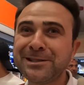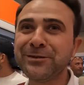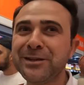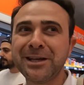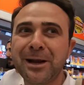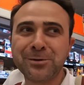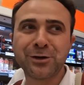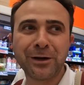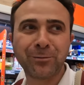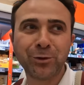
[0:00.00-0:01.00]
bir sıfır
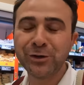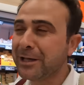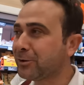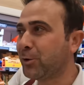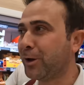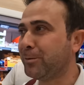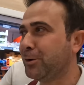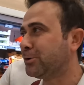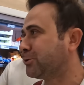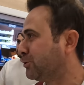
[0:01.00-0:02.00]
gelmiş yani bunu net
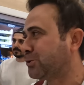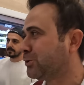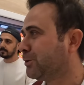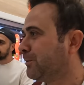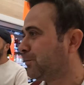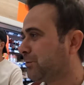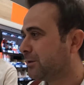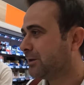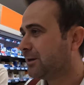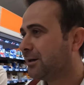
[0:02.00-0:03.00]
görebiliyorsunuz.
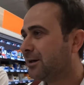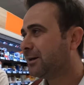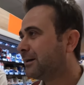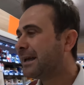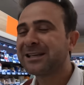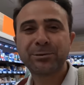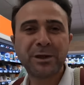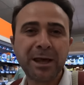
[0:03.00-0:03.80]
Gerçi